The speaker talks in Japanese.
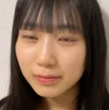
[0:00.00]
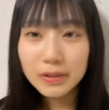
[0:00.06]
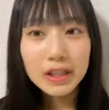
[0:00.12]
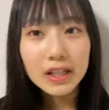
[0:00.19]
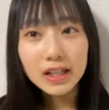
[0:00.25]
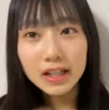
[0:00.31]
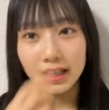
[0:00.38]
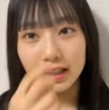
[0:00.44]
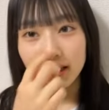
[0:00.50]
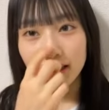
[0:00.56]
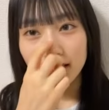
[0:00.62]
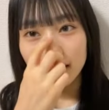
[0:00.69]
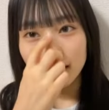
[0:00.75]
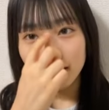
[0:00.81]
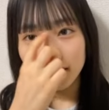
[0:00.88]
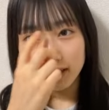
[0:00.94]
なんか
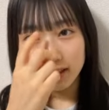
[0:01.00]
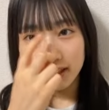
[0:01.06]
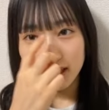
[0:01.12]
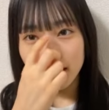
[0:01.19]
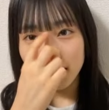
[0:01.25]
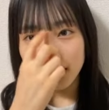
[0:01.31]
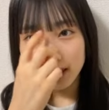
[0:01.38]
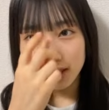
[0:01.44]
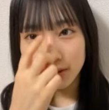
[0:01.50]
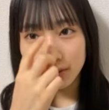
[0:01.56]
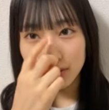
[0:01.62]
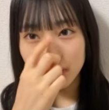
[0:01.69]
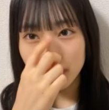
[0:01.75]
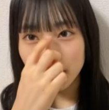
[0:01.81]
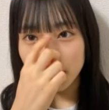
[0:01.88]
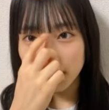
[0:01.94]
えだって
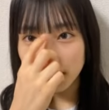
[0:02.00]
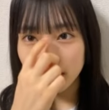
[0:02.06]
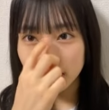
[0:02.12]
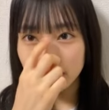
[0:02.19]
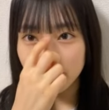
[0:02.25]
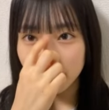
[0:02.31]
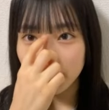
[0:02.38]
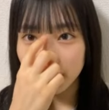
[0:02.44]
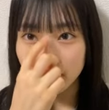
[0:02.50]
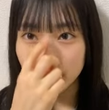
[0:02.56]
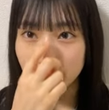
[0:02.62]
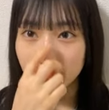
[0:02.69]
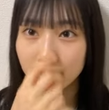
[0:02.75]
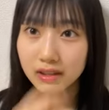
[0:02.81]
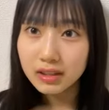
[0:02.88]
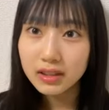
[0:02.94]
本屋に並ぶんだよ
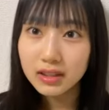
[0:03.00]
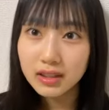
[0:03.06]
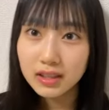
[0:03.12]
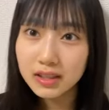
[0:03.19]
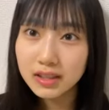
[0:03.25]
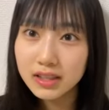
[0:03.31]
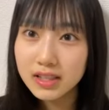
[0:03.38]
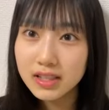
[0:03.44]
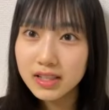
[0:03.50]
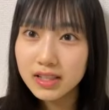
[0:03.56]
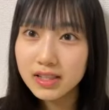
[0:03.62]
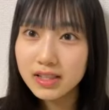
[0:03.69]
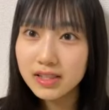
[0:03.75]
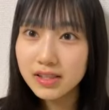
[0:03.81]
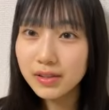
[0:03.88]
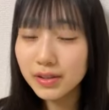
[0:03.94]

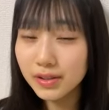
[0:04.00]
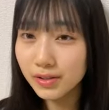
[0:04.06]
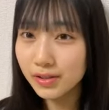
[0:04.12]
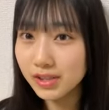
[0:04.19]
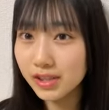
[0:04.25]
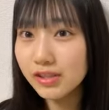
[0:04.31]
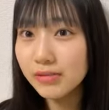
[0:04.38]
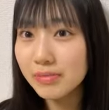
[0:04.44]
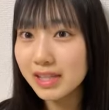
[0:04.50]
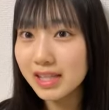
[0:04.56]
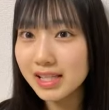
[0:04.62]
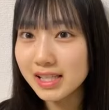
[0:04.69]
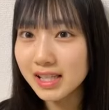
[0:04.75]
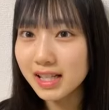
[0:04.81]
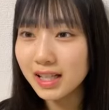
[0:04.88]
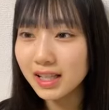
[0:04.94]
その表紙を見
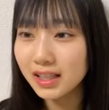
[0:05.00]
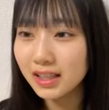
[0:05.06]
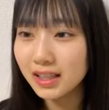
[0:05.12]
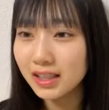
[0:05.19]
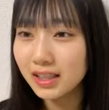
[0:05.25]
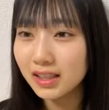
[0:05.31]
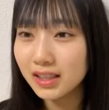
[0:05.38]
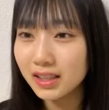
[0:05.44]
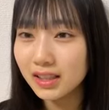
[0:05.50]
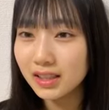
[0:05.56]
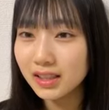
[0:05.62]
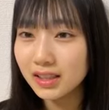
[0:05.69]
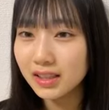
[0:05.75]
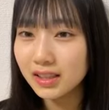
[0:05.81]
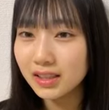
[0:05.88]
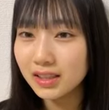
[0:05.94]
てさ
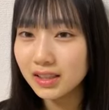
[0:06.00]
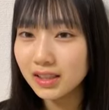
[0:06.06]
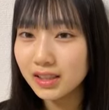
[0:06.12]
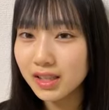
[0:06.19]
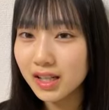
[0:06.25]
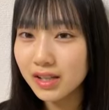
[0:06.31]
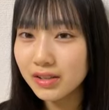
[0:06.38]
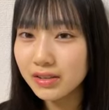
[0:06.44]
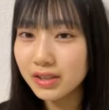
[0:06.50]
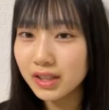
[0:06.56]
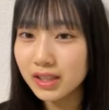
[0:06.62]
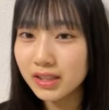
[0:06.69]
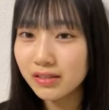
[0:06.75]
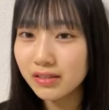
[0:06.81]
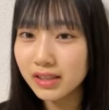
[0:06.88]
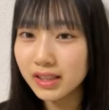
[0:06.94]
買うか
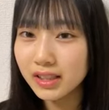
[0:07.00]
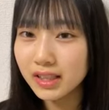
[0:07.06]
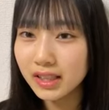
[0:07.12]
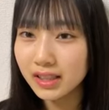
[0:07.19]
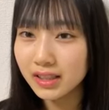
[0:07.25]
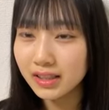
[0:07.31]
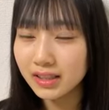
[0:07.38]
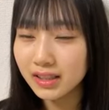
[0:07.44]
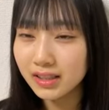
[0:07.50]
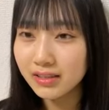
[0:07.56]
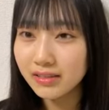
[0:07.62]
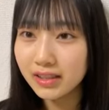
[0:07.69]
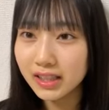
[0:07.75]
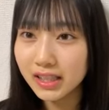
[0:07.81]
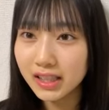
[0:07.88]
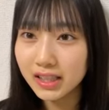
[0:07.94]
買わなか買
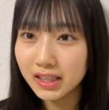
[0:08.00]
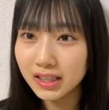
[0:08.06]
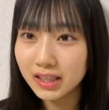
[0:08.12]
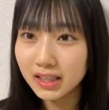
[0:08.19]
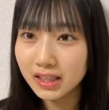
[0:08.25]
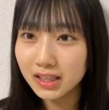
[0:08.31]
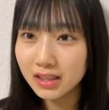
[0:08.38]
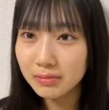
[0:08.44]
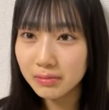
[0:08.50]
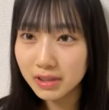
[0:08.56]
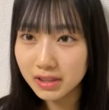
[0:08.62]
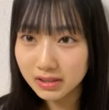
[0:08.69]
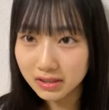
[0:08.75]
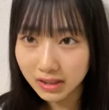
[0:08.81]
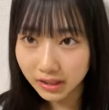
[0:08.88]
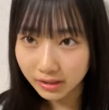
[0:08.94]
わないか決ま
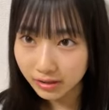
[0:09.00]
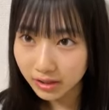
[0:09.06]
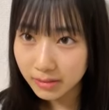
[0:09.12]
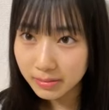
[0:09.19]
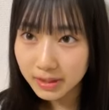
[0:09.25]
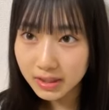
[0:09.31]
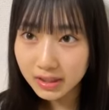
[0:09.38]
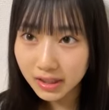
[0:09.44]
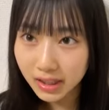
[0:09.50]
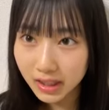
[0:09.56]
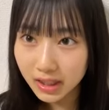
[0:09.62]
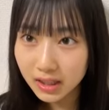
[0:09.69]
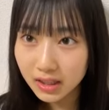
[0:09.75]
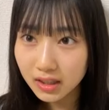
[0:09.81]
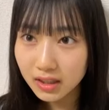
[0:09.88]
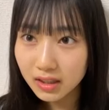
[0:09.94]
るんだよやばくない